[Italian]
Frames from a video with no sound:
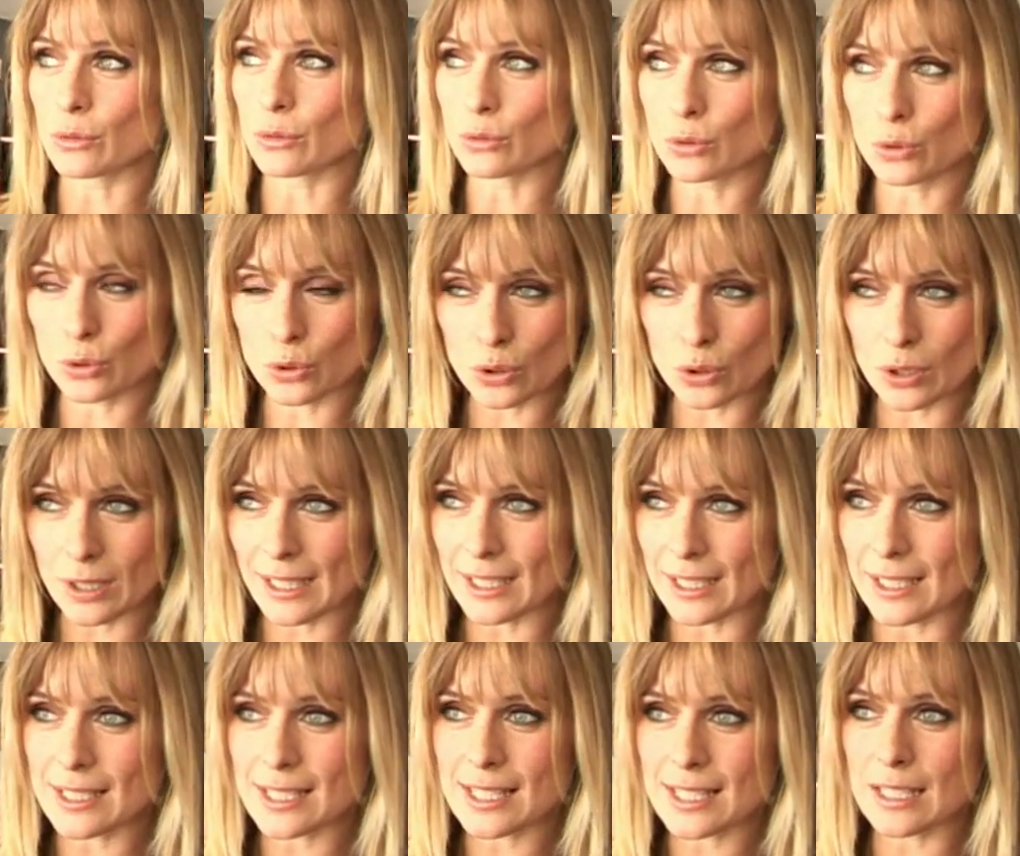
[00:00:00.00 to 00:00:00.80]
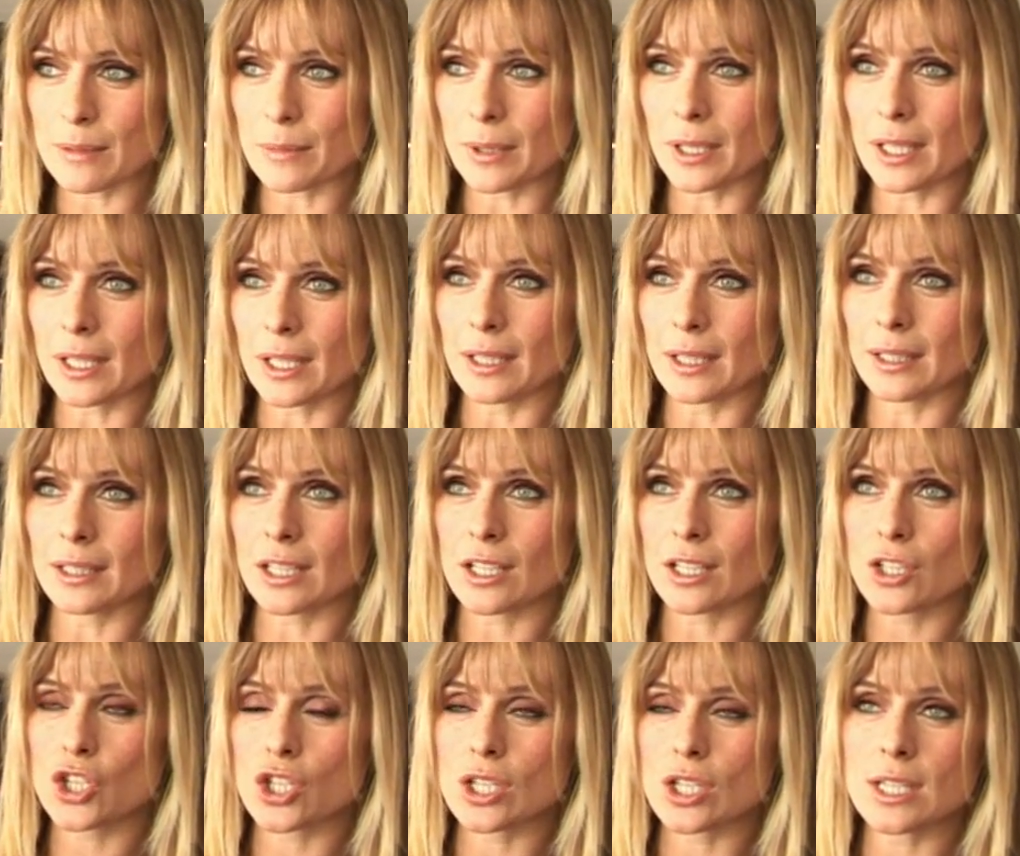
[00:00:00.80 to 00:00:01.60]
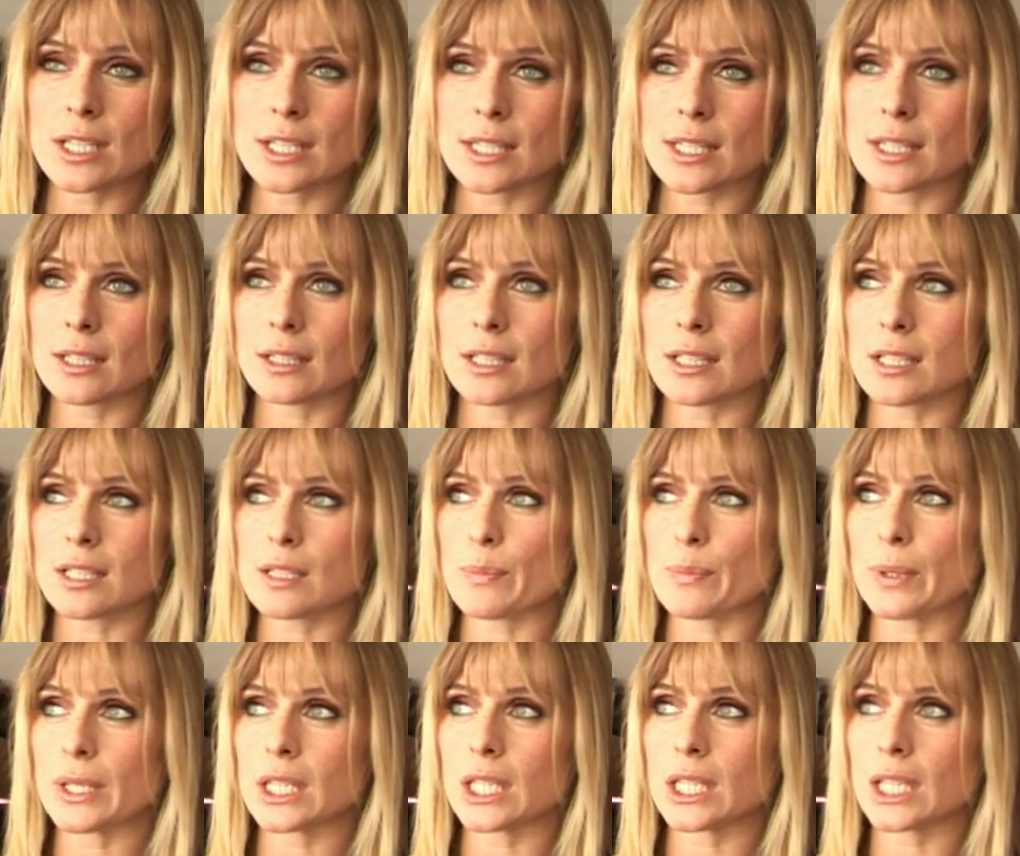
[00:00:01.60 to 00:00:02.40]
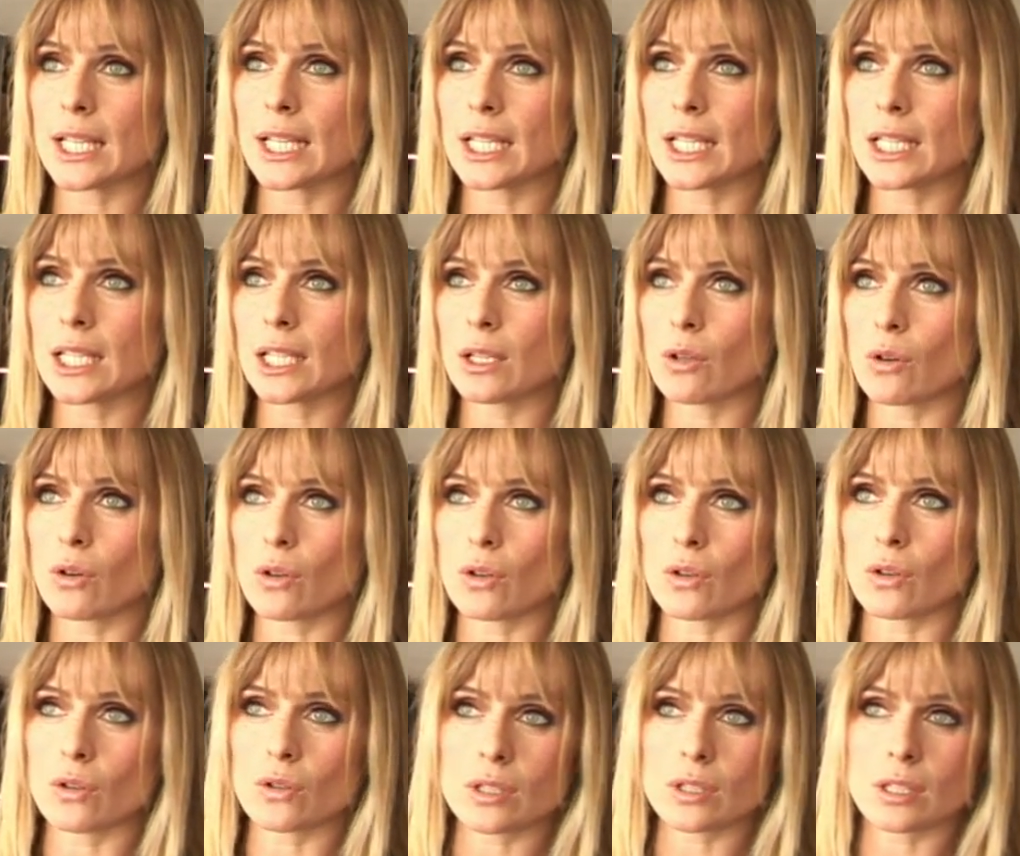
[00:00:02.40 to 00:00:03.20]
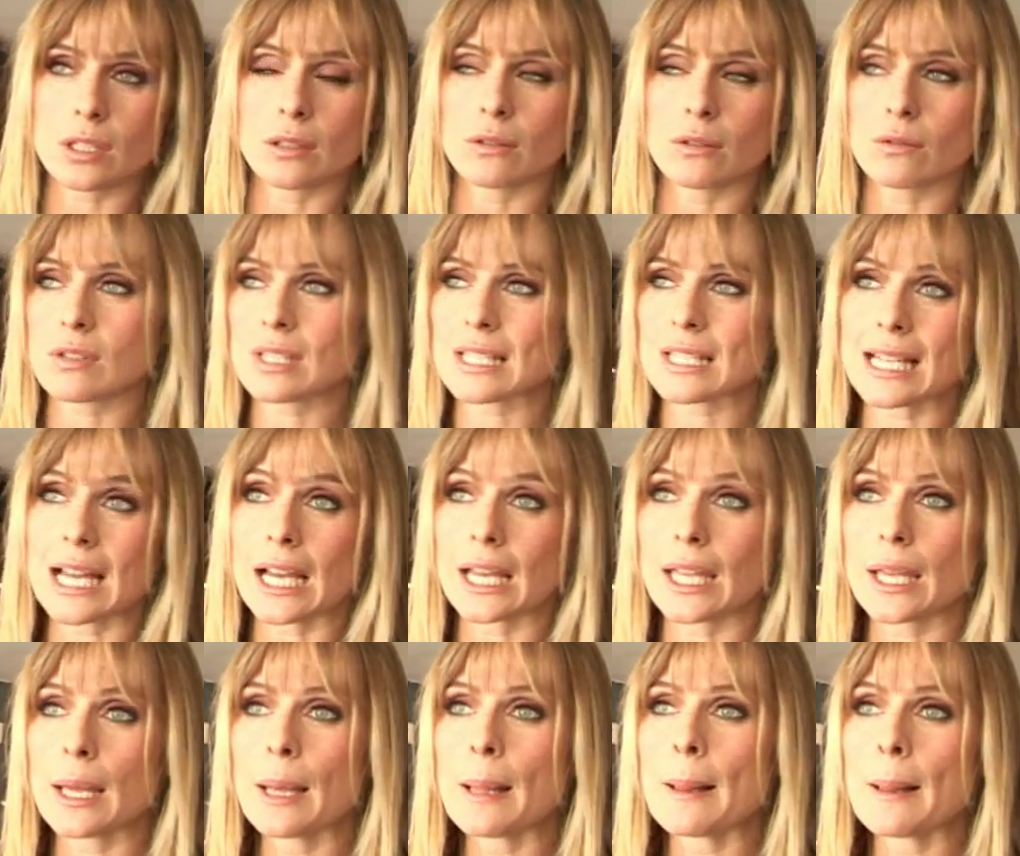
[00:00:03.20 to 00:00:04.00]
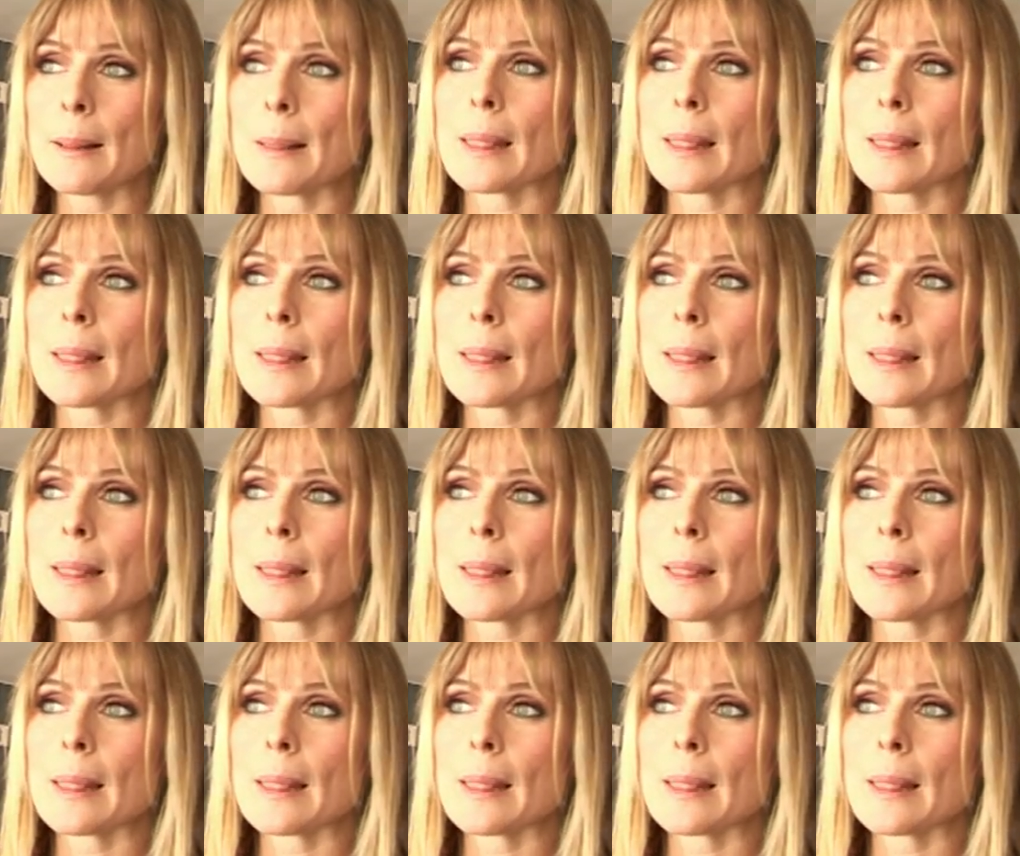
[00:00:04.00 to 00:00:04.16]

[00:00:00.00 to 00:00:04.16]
con tutto che hai stima del regista, ti aspetti grandi cose, non sai.